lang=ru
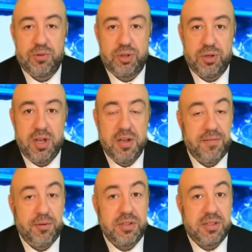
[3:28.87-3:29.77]
что
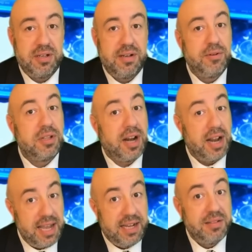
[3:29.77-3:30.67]
вот, э, вот
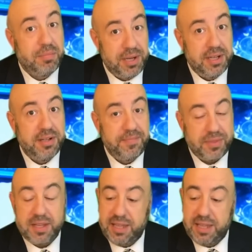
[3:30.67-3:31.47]
Рейган был,